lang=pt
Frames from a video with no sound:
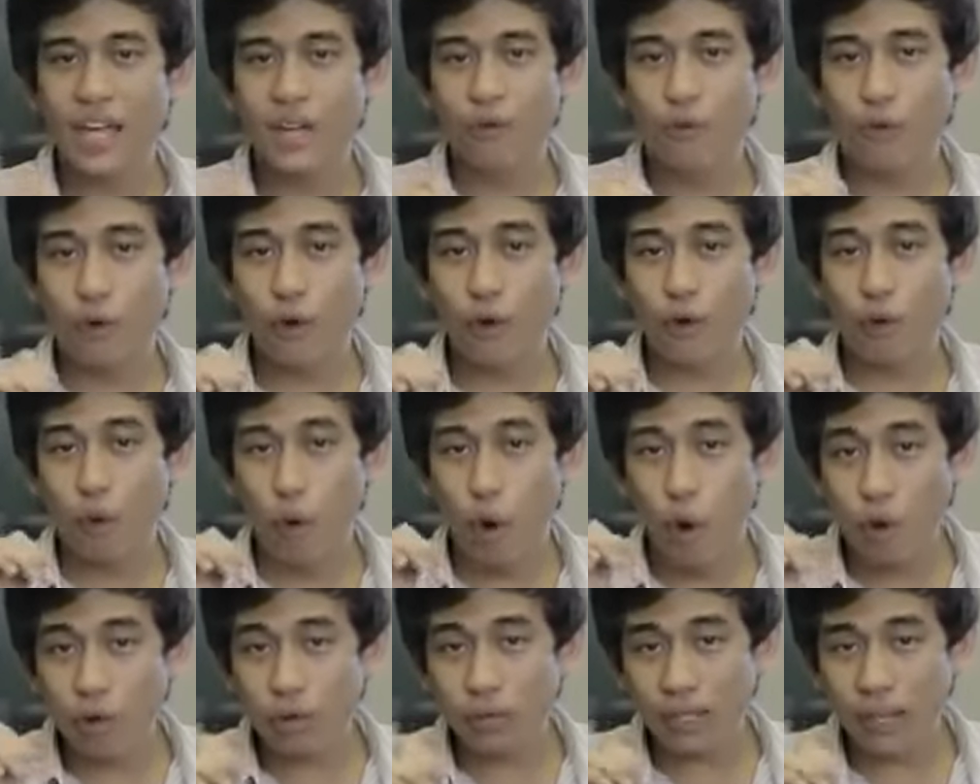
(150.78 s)
que foi
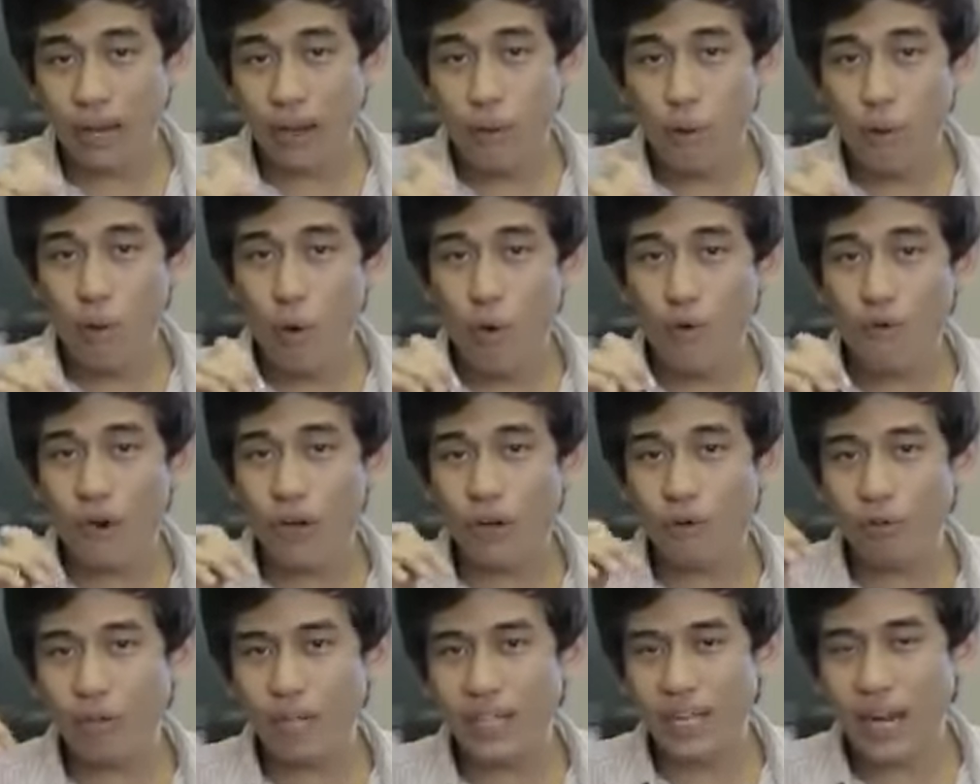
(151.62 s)
contra o
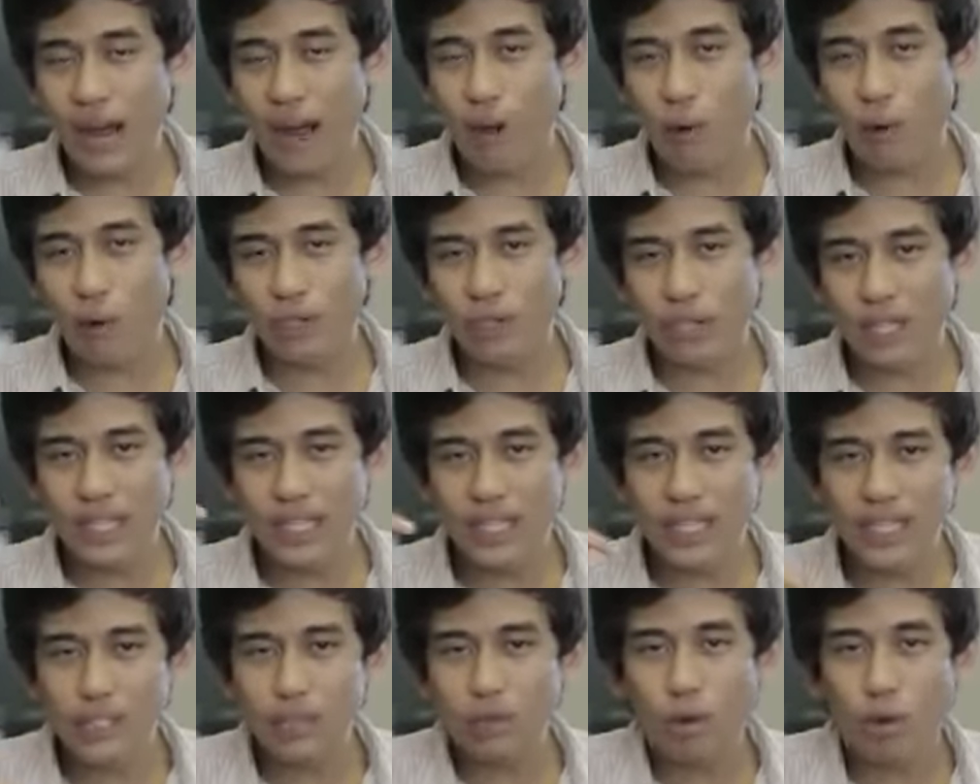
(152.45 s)
governo federal quando
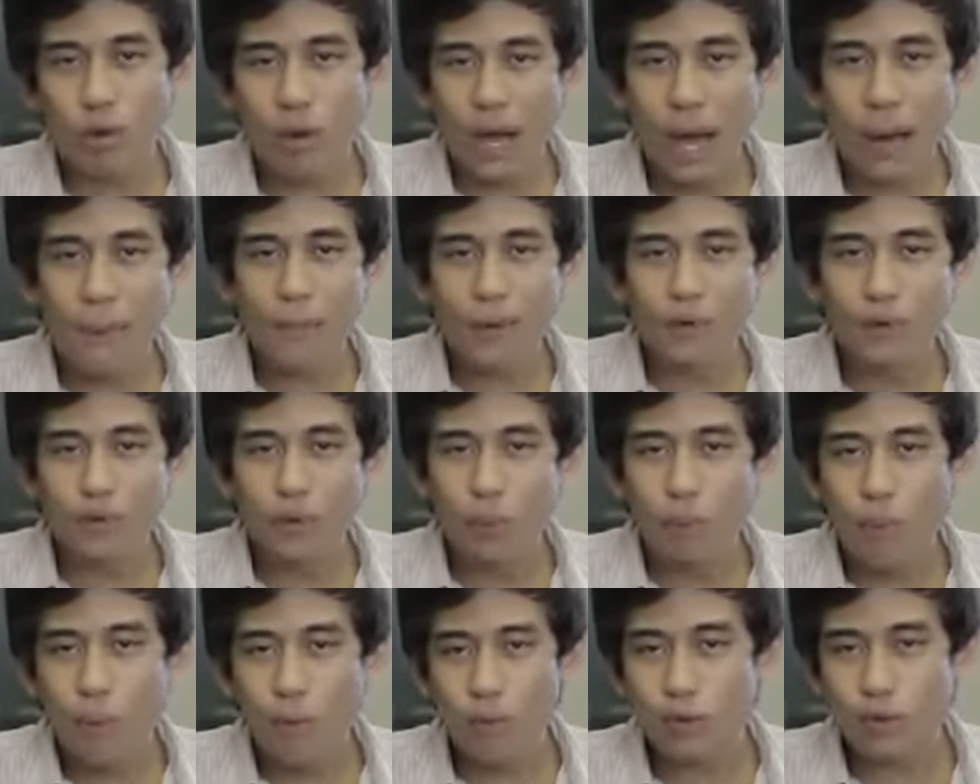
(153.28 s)
ele quis colocar a mão
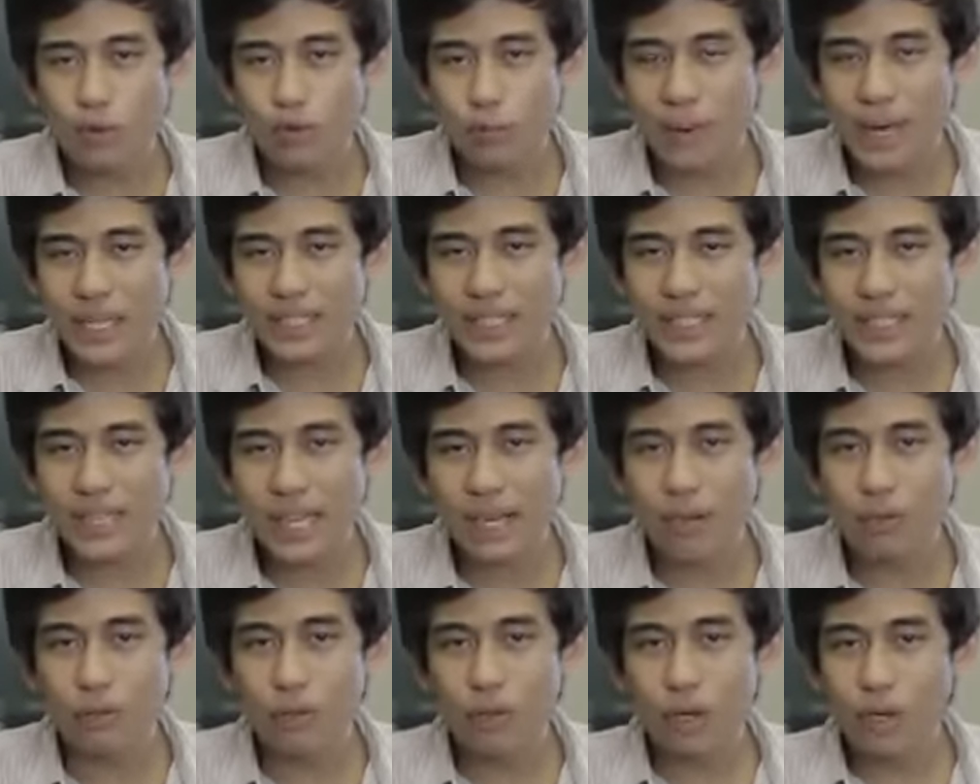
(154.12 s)
no bolso do
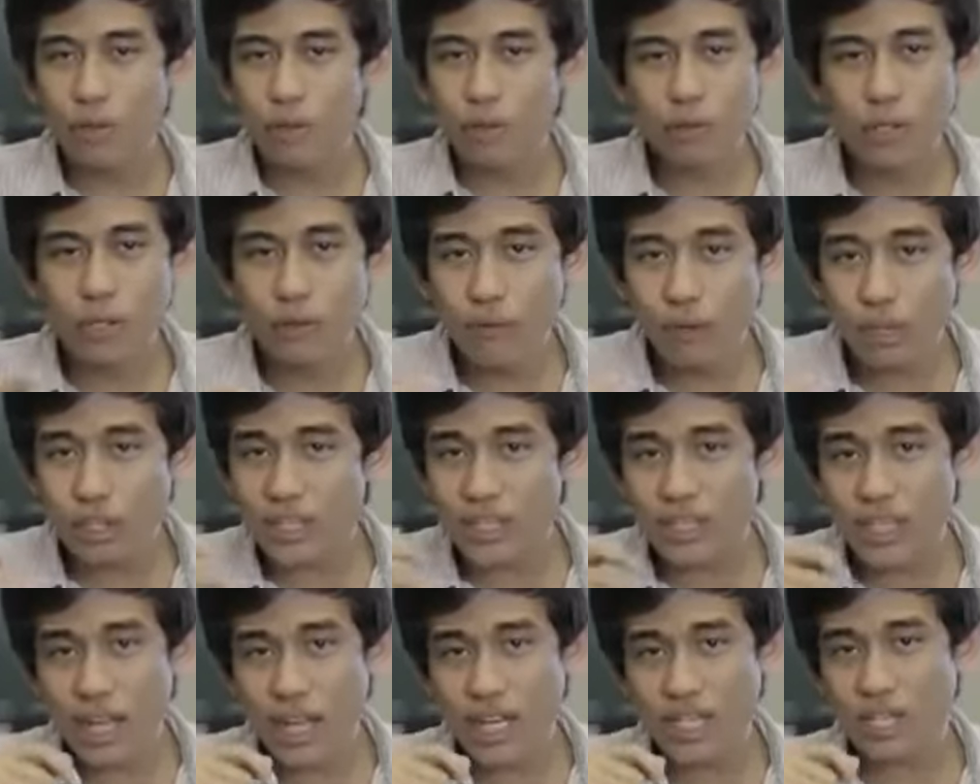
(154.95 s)
brasileiro, do que
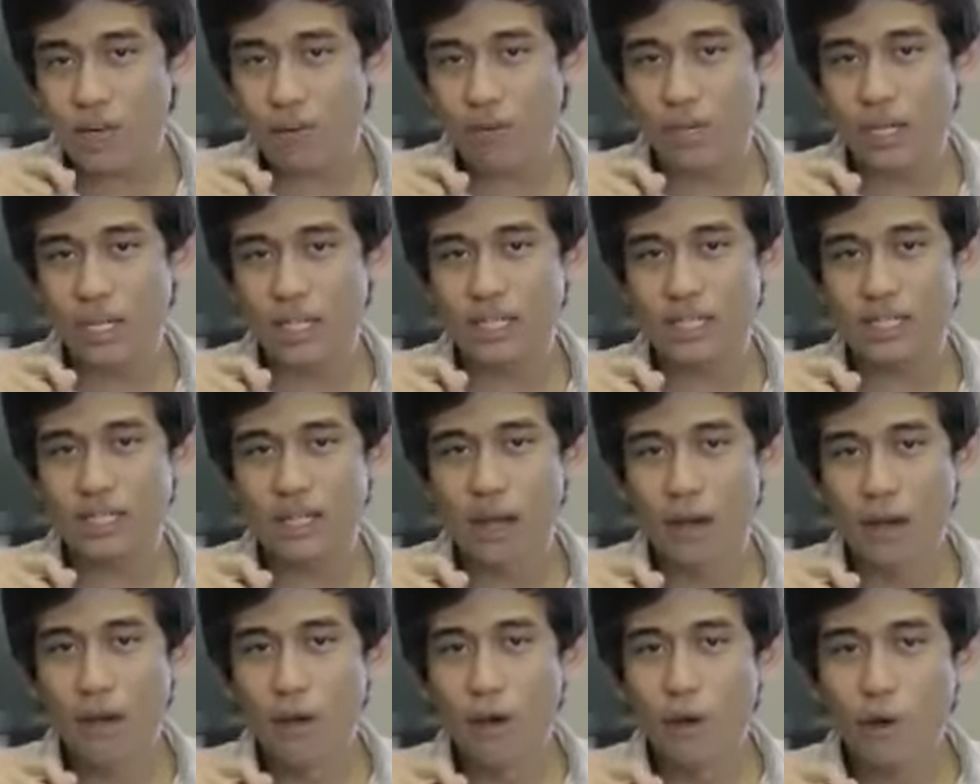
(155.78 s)
você, Jean
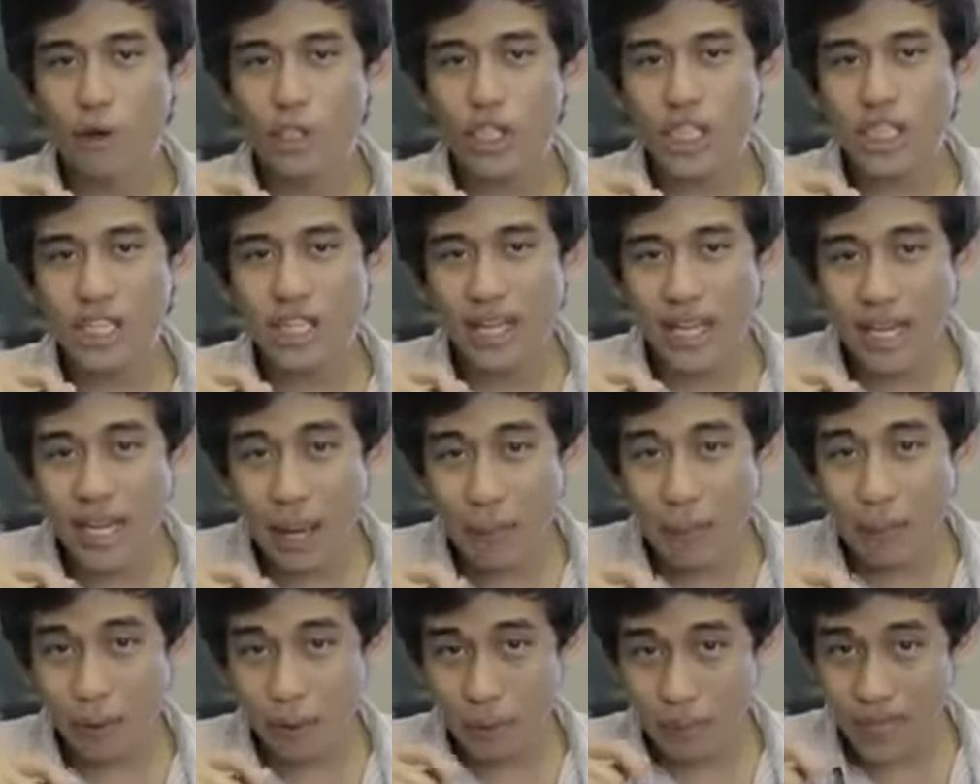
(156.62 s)
Willis. O
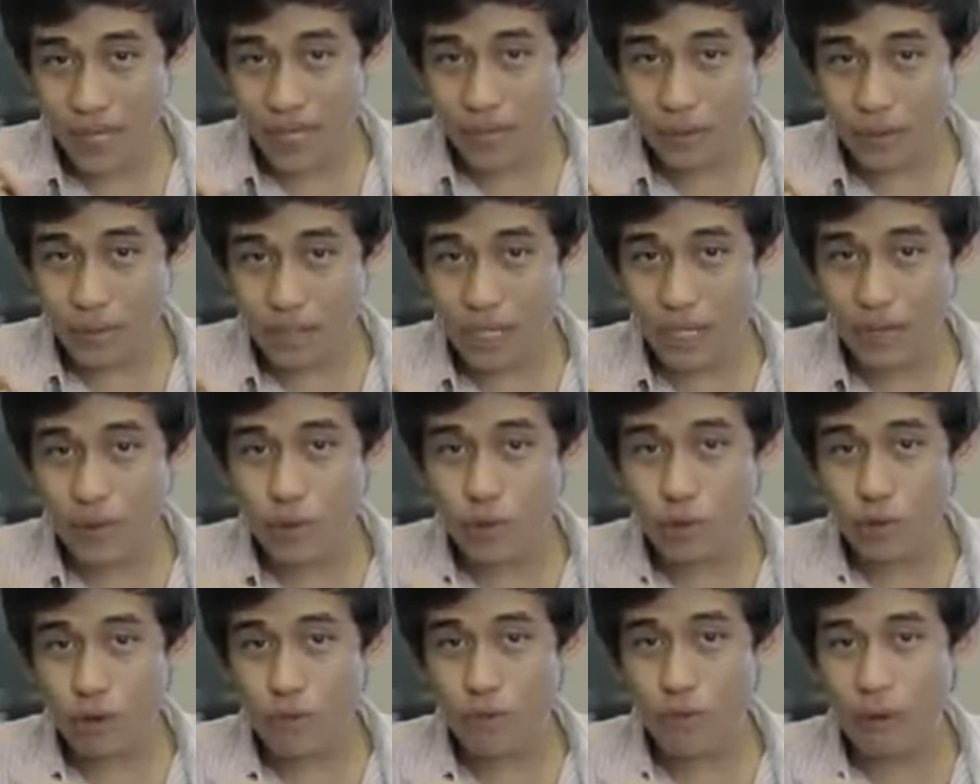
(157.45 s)
Tiririca, pelo menos,
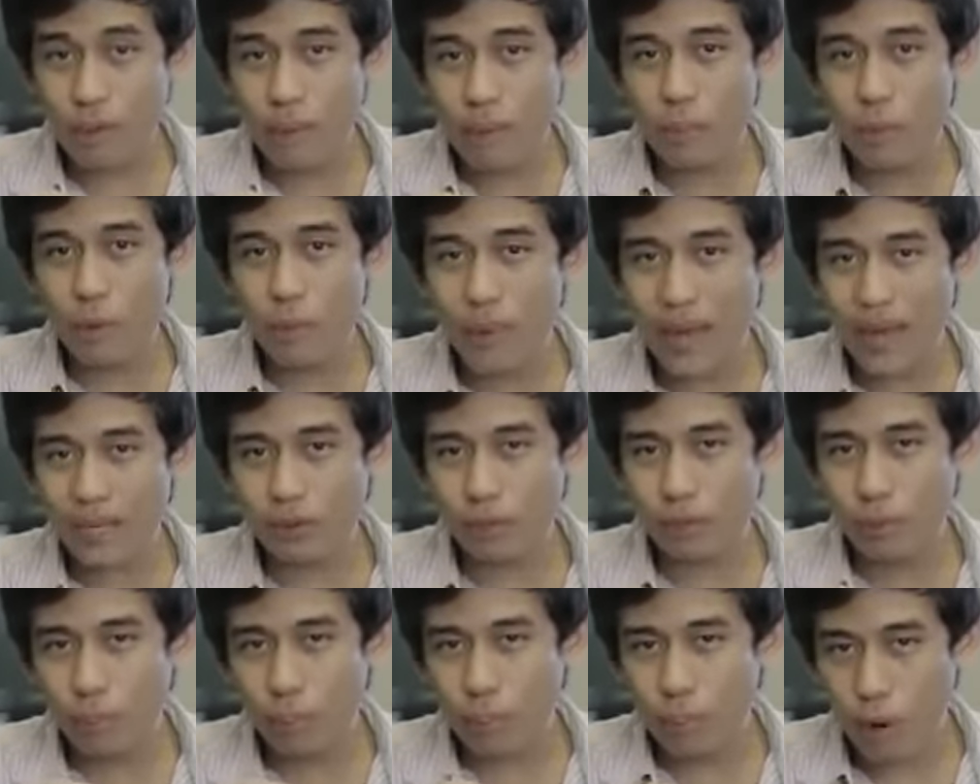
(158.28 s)
ganhou sua fama por
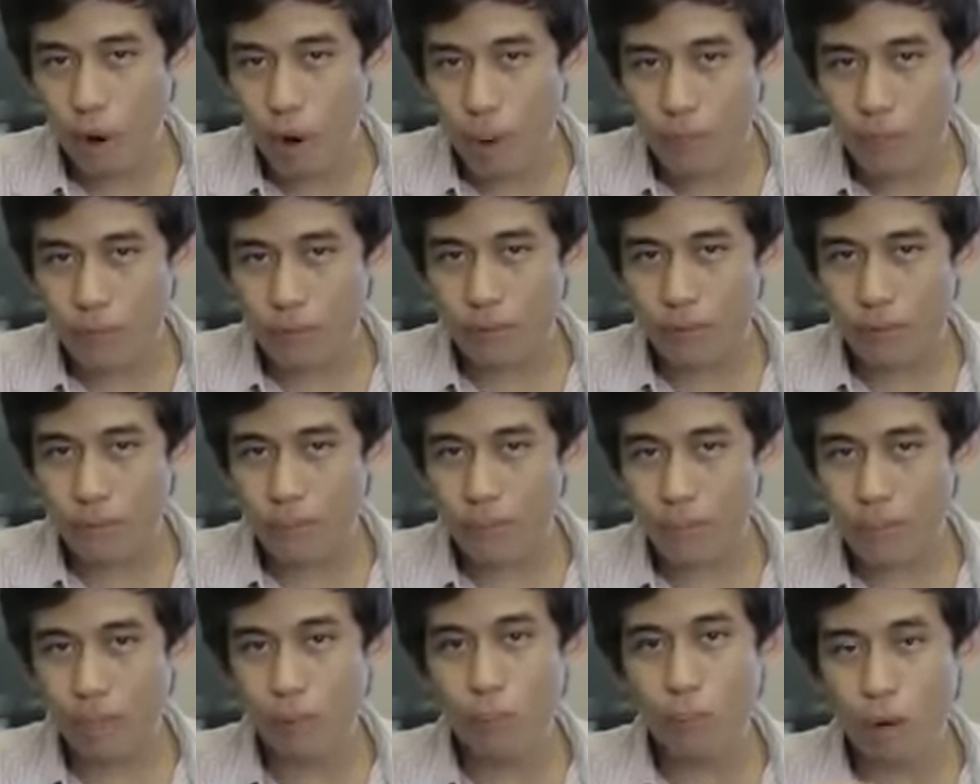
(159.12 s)
mérito próprio,
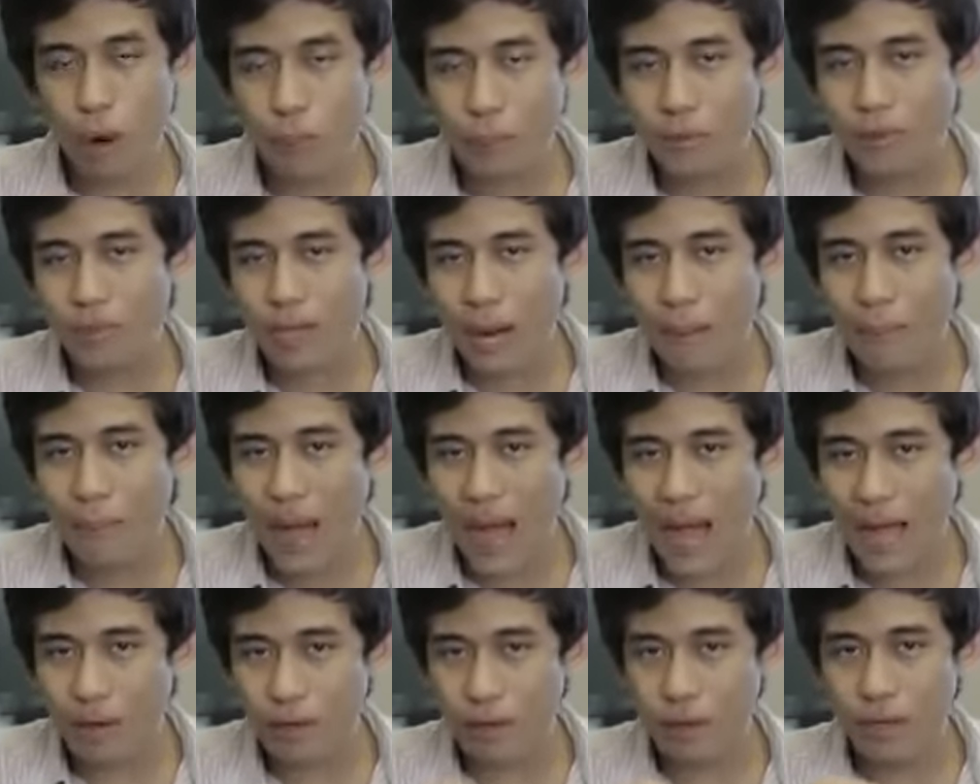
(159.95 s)
pelo próprio
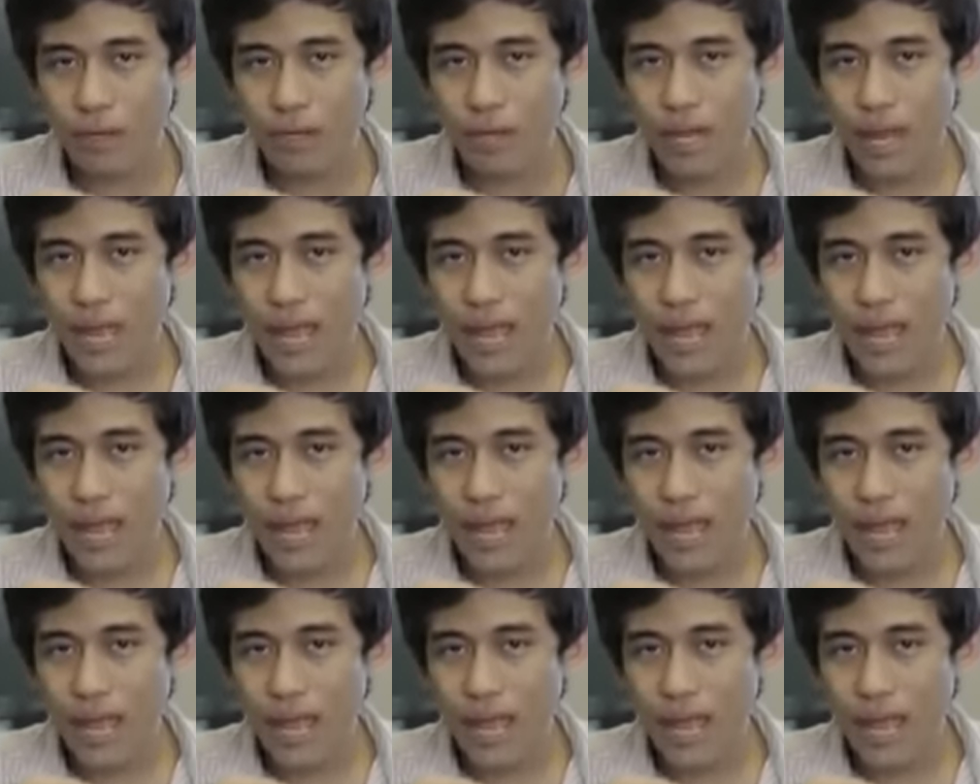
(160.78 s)
trabalho.